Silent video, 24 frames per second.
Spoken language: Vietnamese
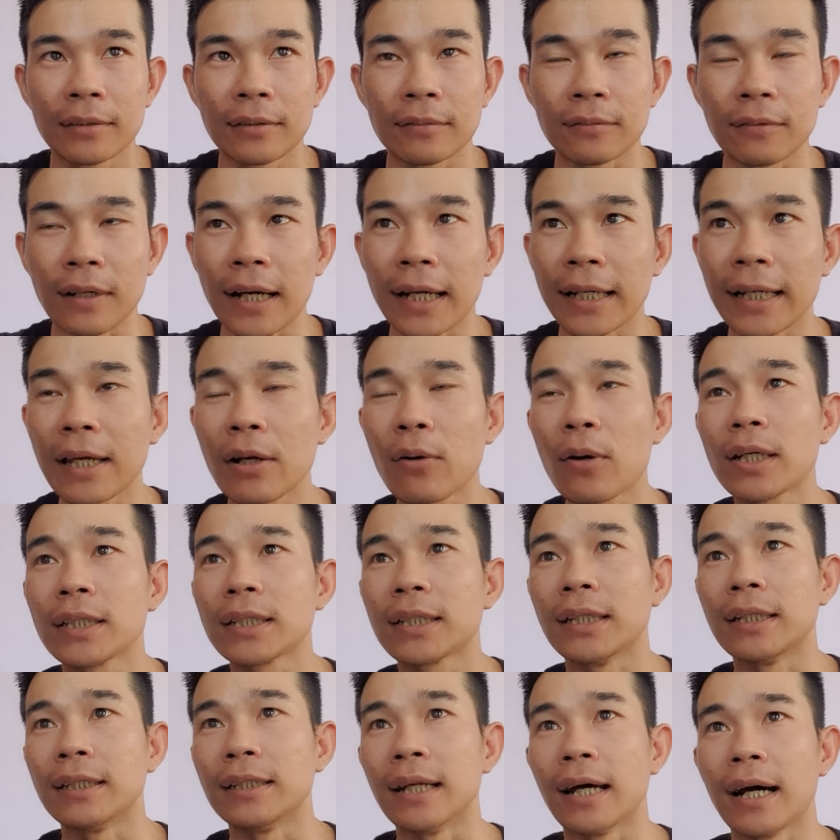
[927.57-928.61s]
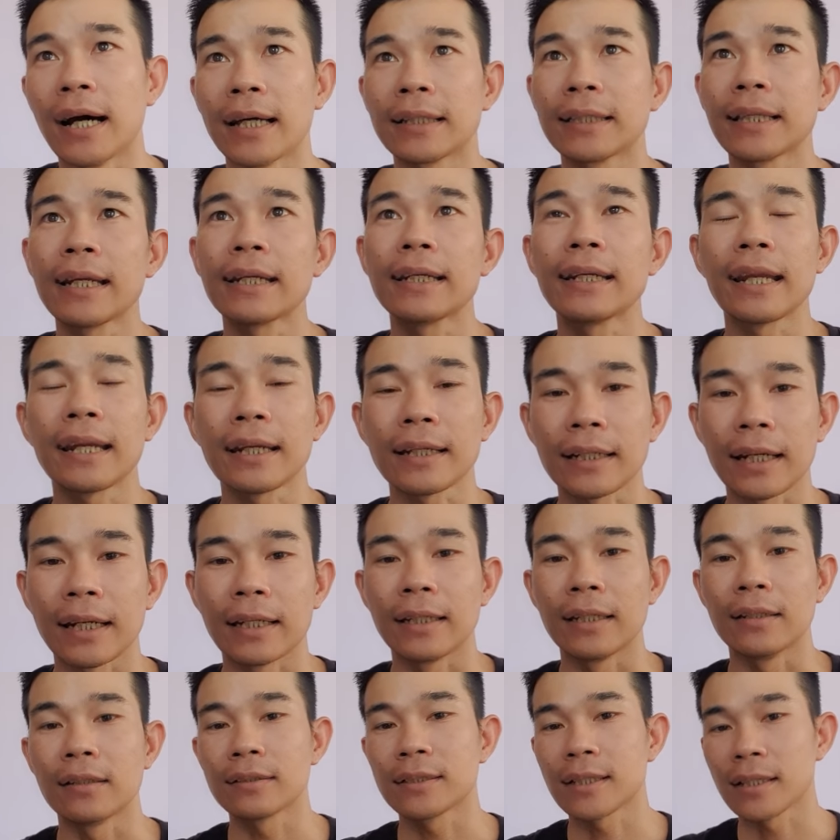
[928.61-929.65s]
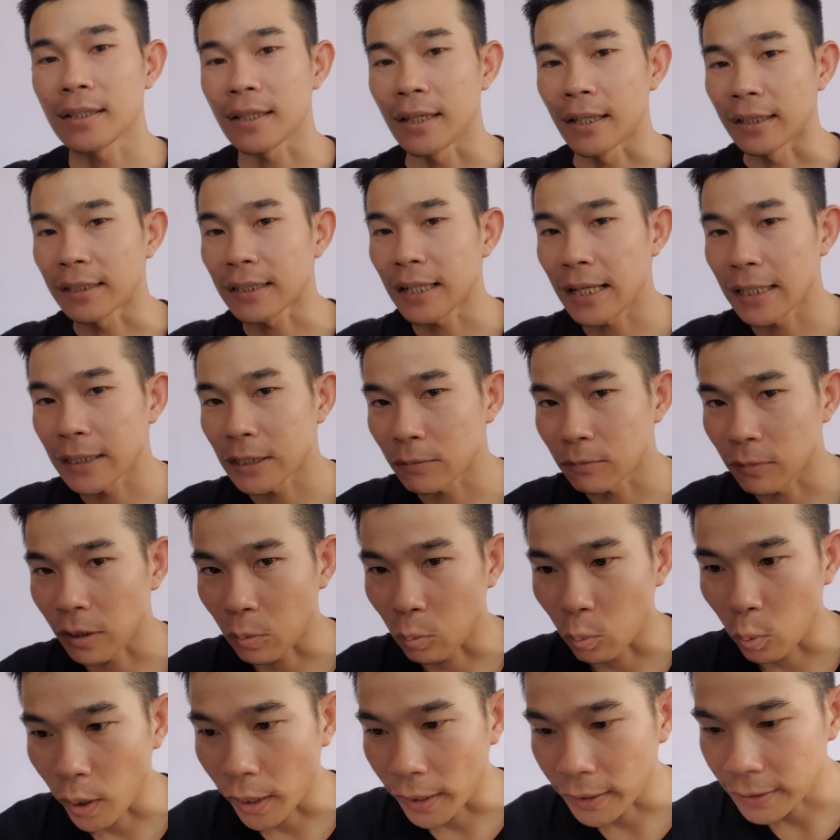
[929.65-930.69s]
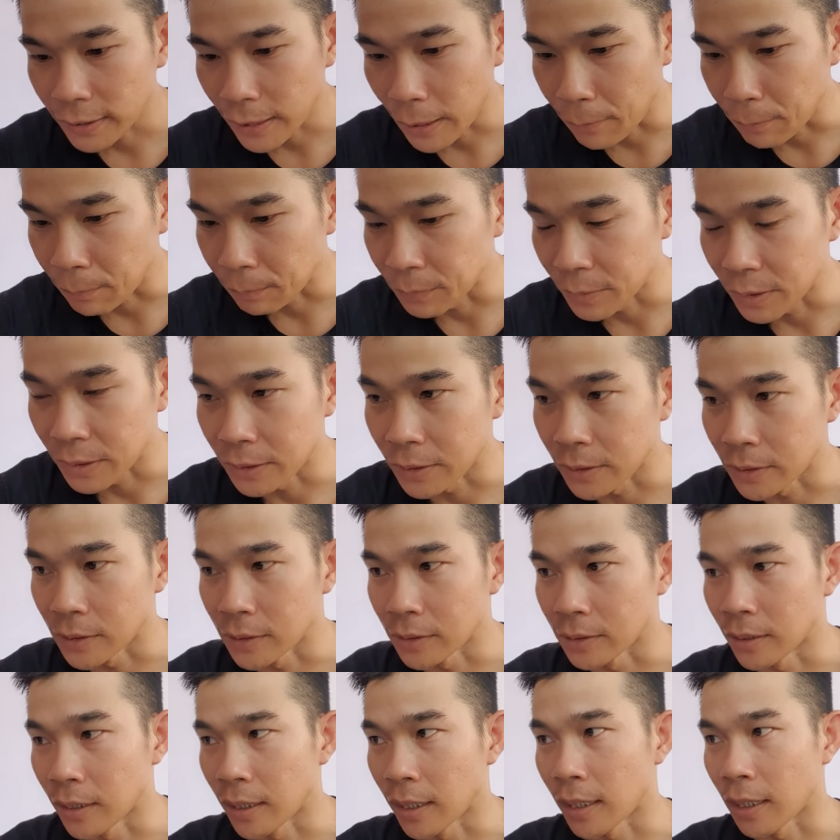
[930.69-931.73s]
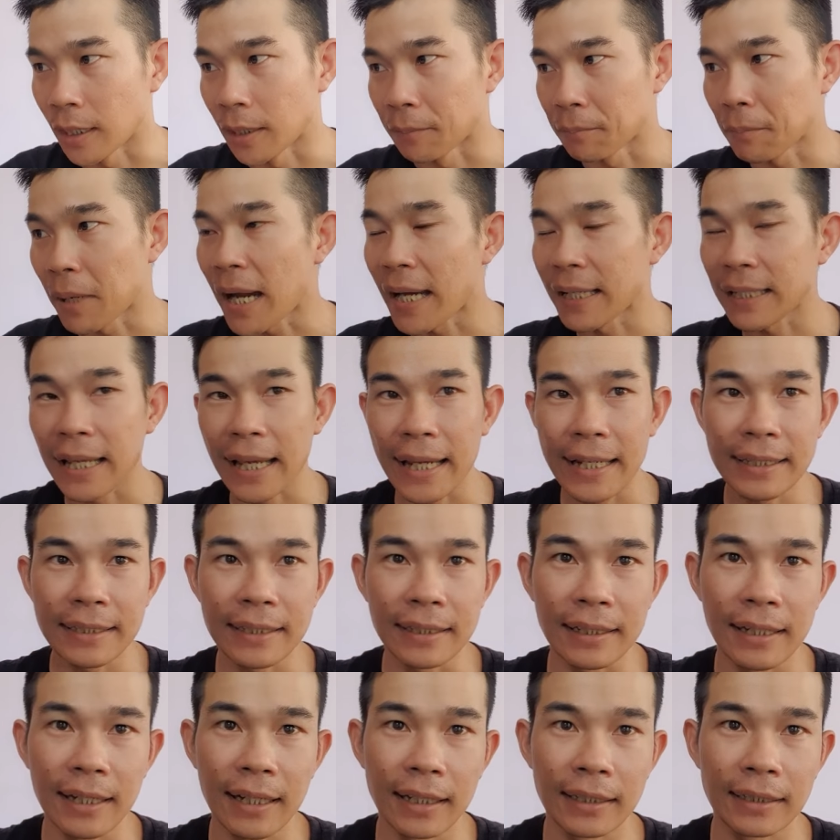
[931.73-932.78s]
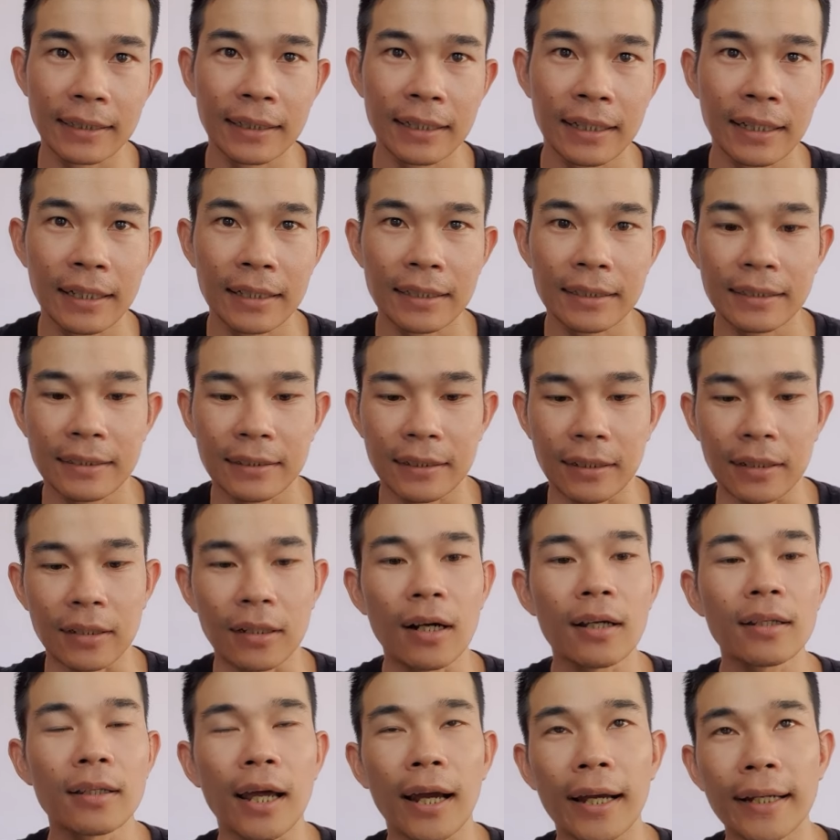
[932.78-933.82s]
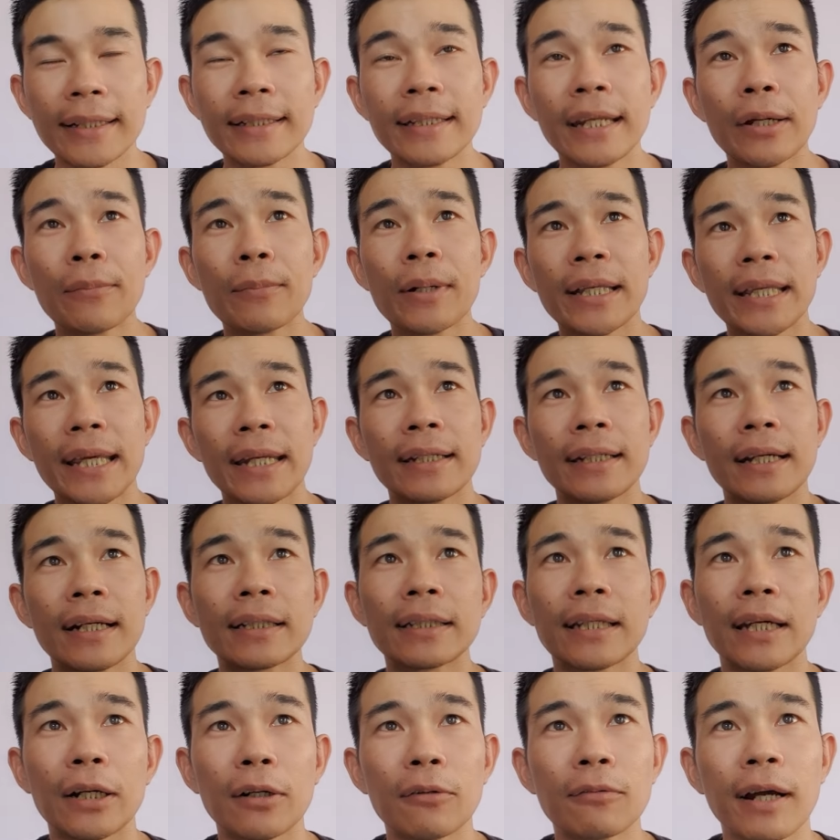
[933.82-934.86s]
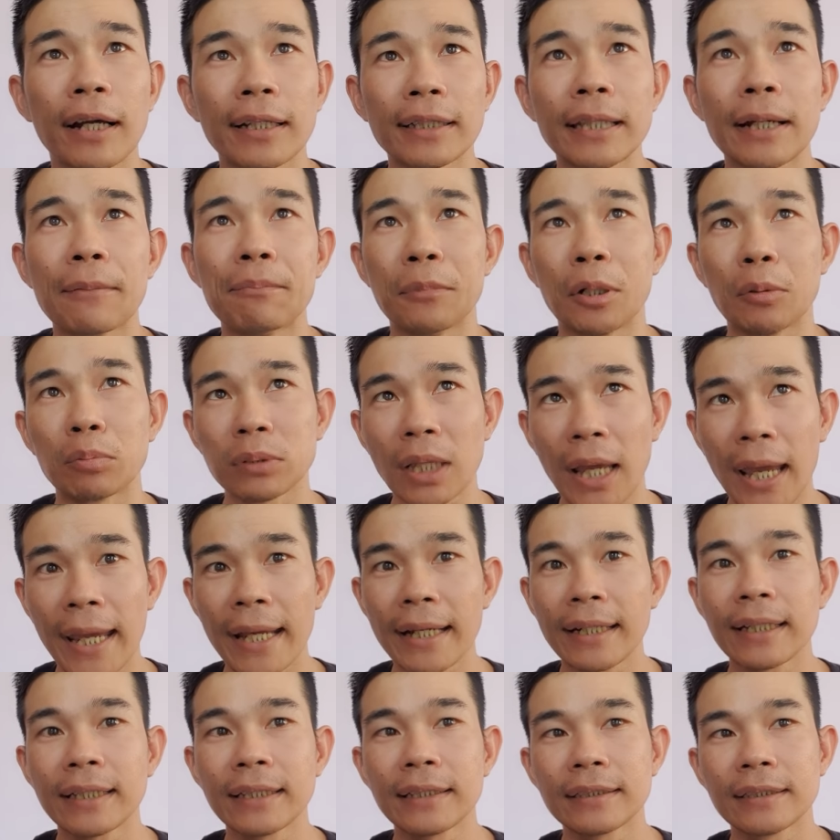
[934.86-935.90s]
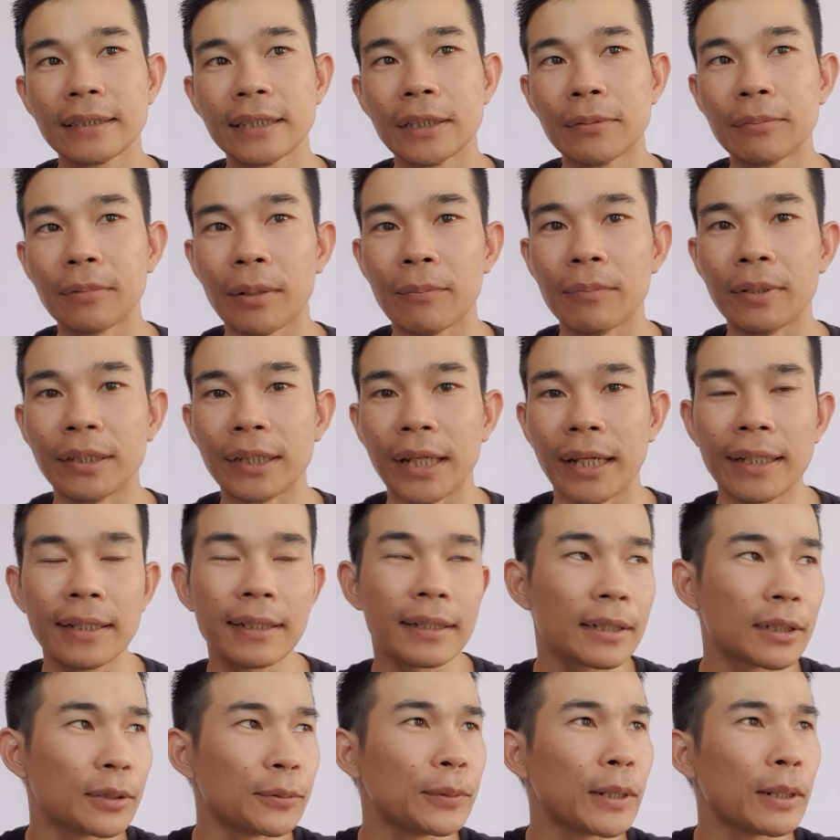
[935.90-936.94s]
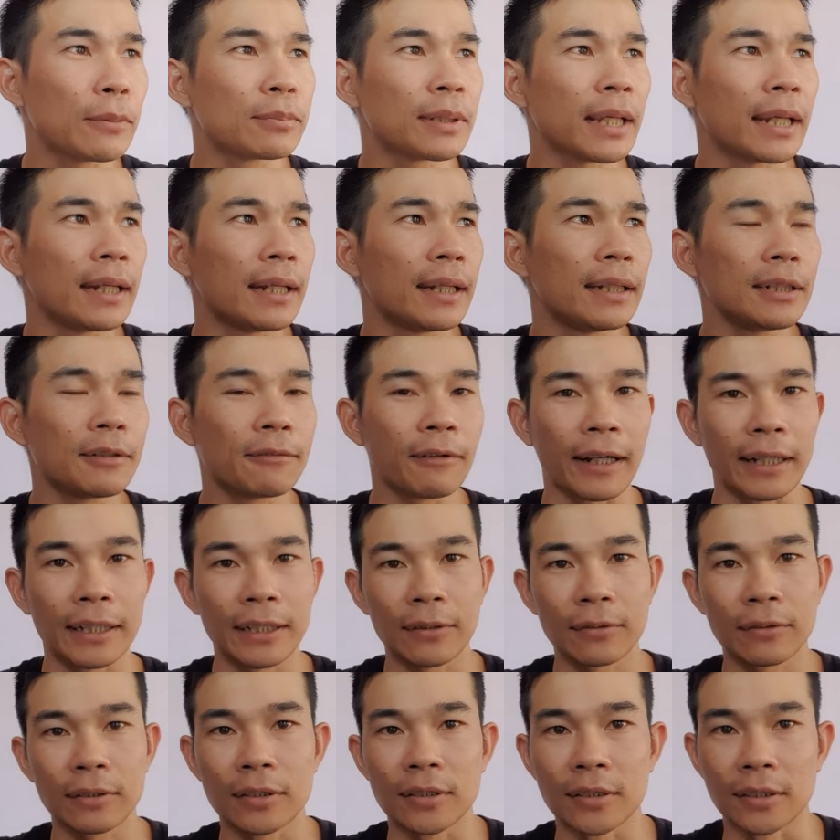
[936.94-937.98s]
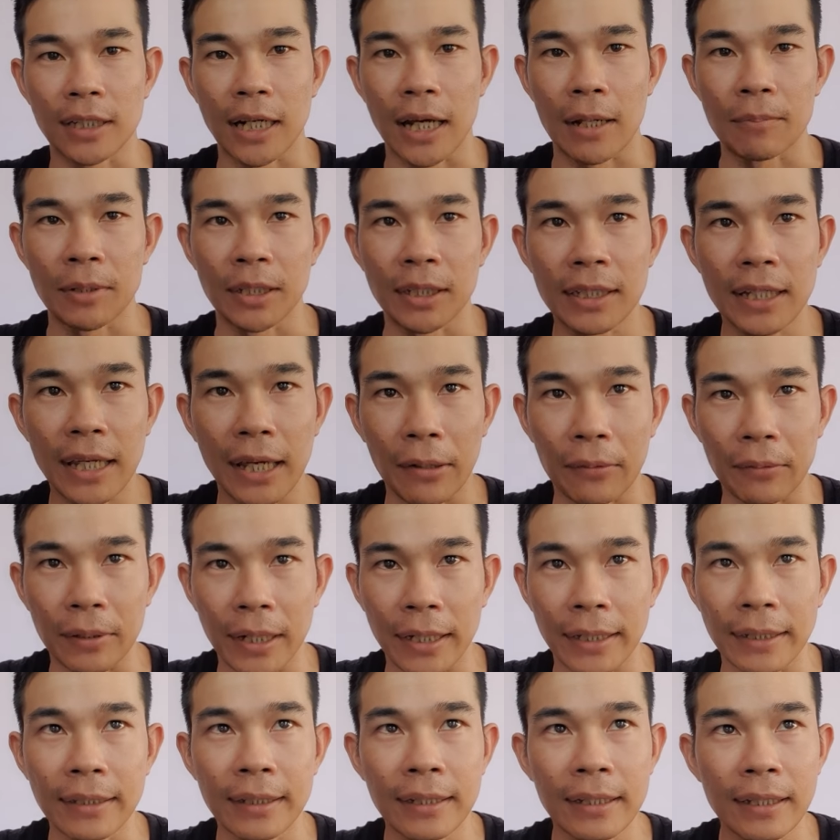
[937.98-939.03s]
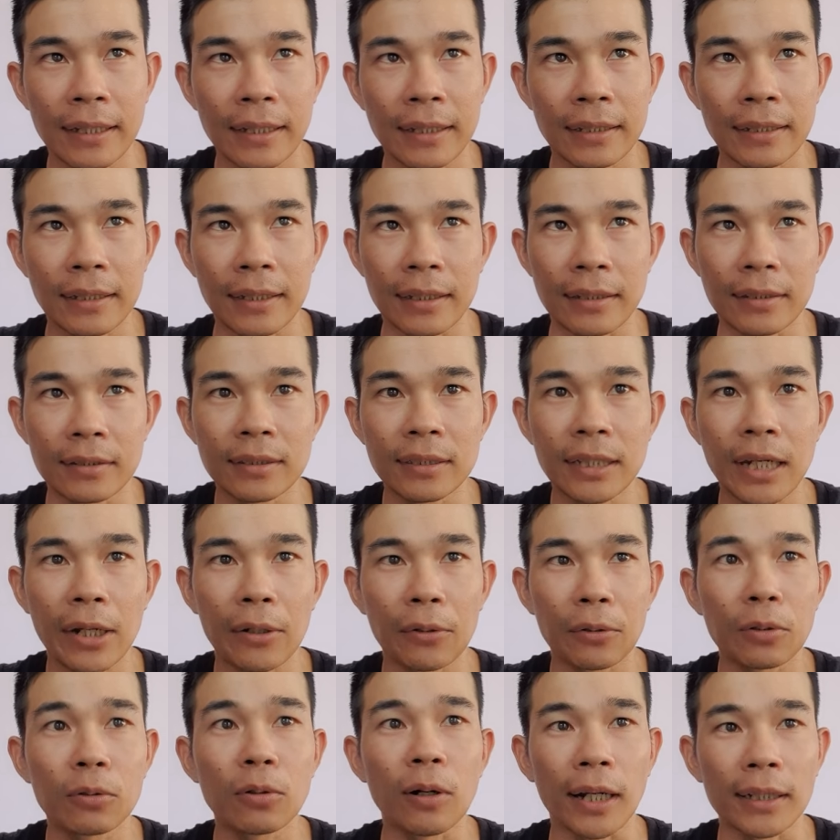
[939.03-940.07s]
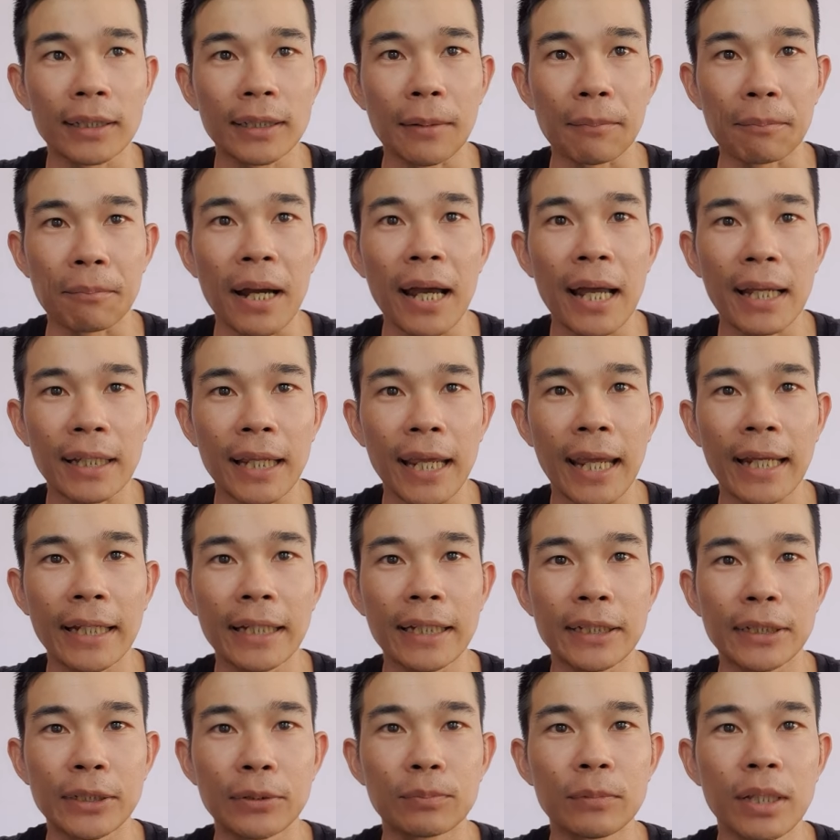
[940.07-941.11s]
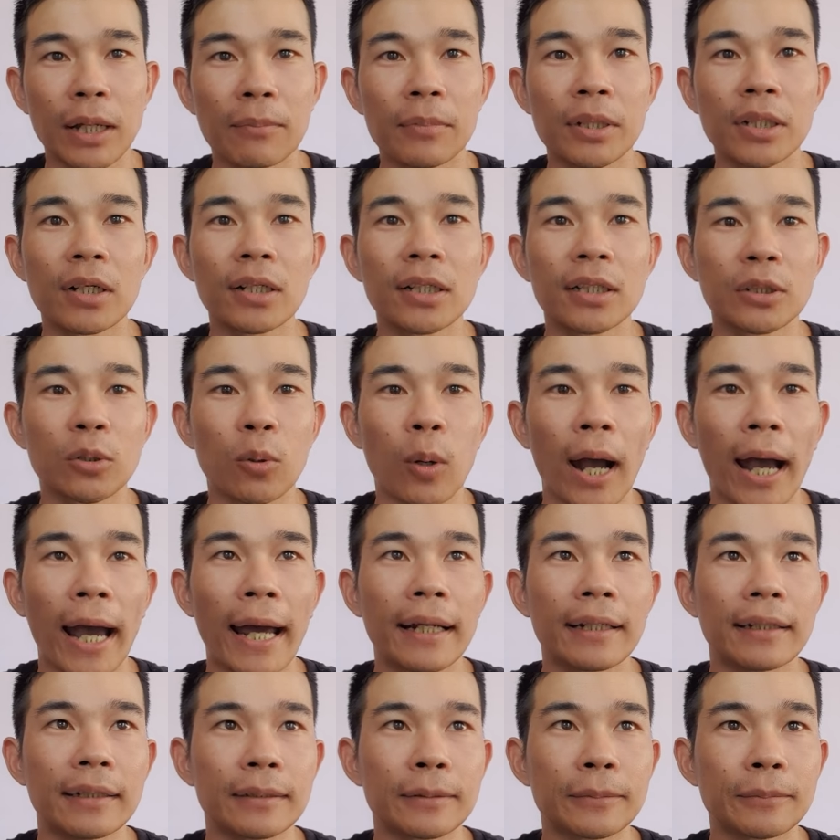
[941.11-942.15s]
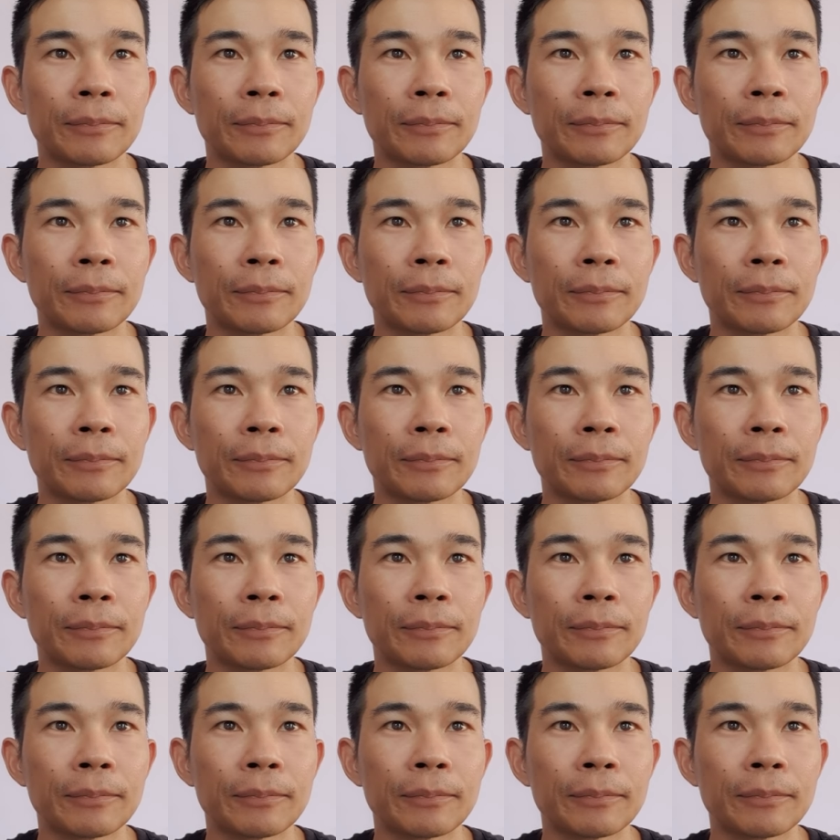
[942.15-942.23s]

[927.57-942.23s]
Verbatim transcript: và cái quá trình uh, à, testnet này thì nó sẽ diễn ra trong vòng khoảng tầm từ uh, à, 3 tháng trở lên. Uh, có thể nếu mà nhanh nhất thì cũng khoảng tầm một tháng đấy, nhưng mà mình nghĩ chắc cũng không nhanh đến như vậy đâu. Thường làm những cái kèo này thì nó treo khoảng tầm 3 tháng thì chúng ta mới có kết quả được.